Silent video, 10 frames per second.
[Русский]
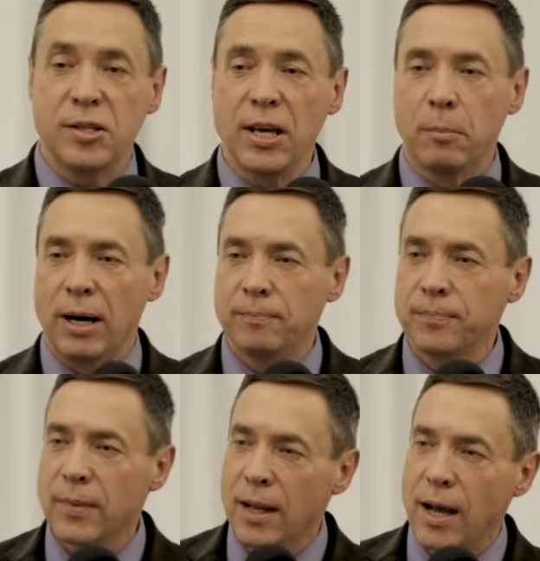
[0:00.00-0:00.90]
Тема
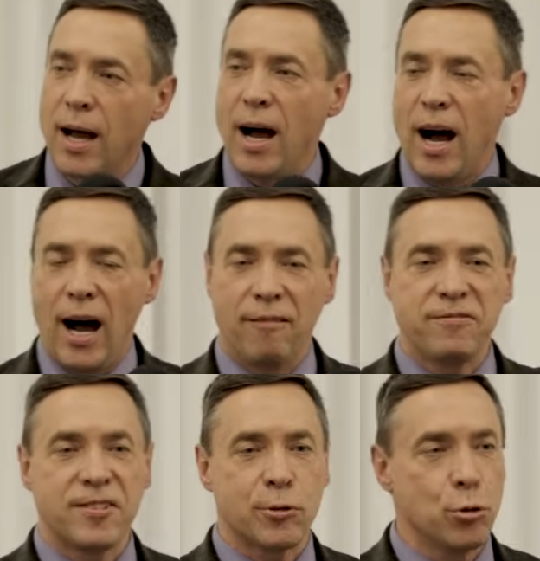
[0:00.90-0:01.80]

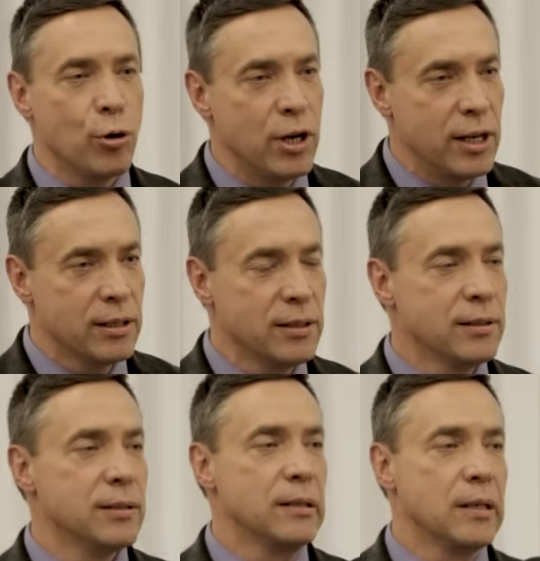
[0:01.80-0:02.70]
«А все
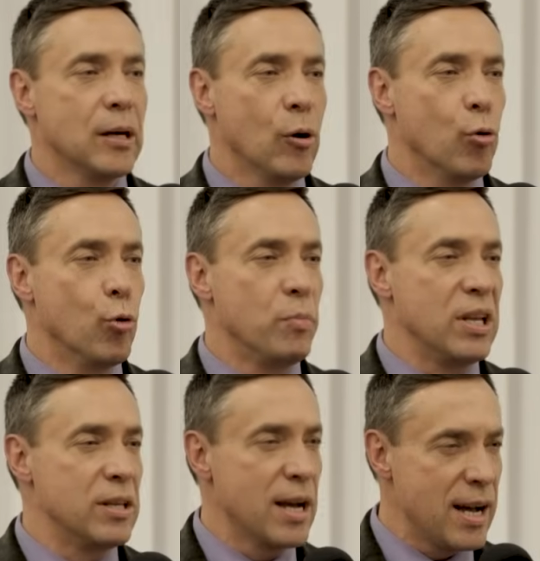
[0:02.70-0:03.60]
ли у
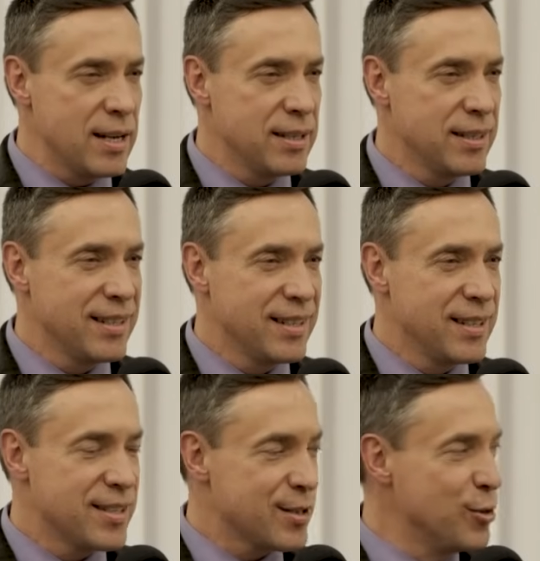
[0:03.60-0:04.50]
меня
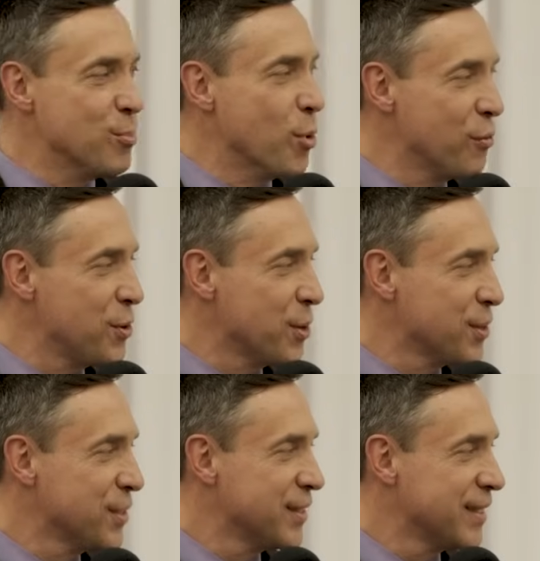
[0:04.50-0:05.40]
с
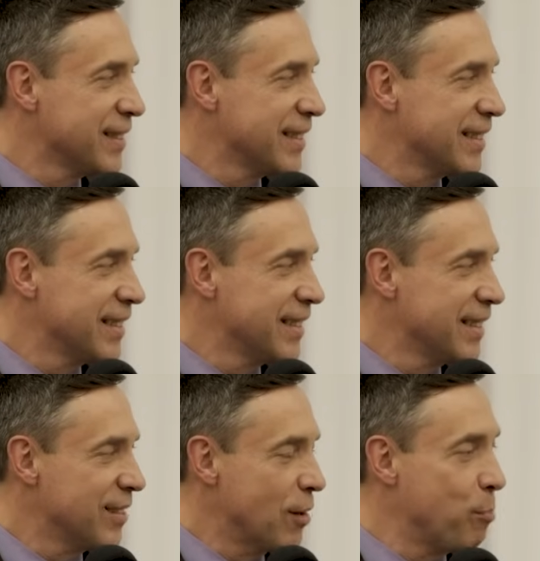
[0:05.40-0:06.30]
любовью?»
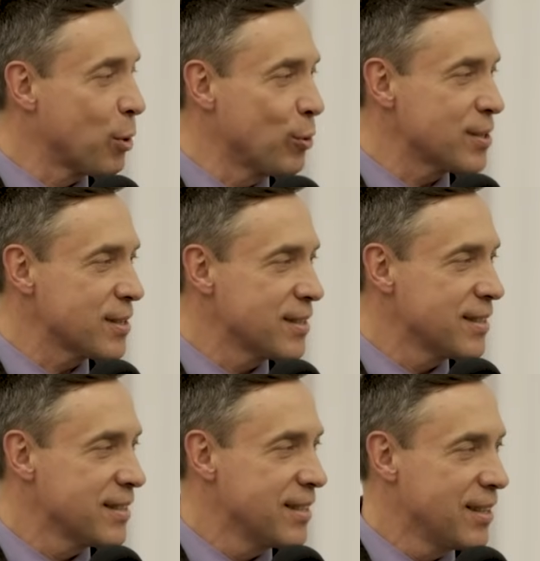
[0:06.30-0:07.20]
Вопрос –
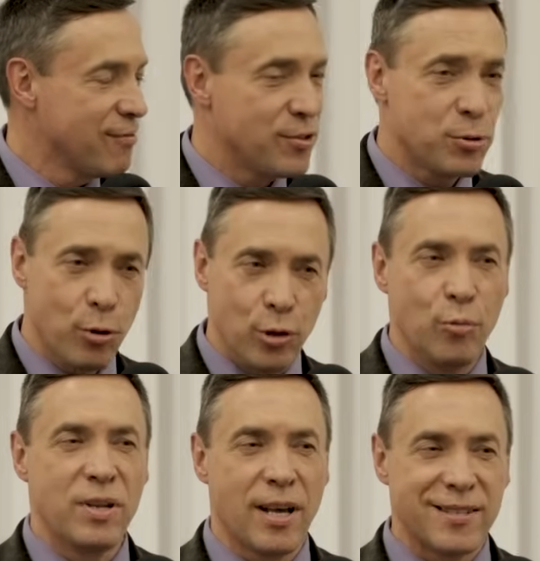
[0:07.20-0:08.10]
все
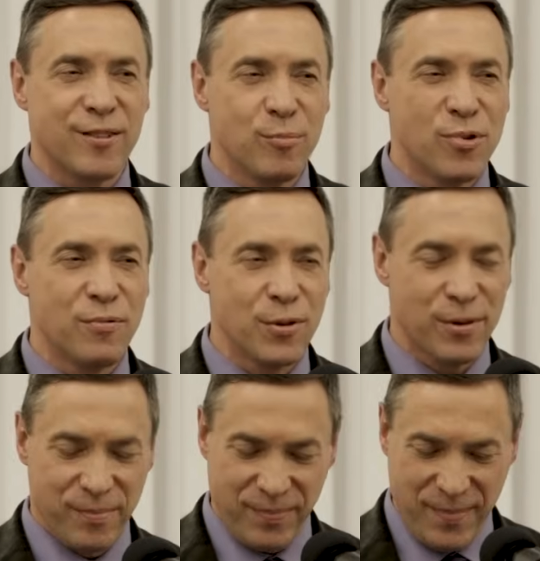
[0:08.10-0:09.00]
ли у меня с
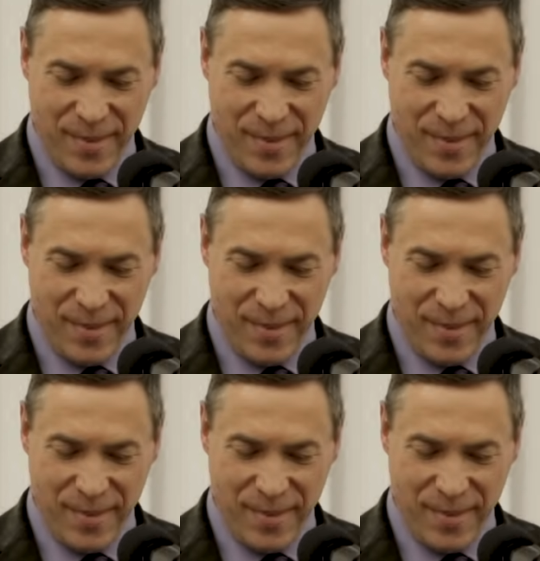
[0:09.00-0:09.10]
любовью.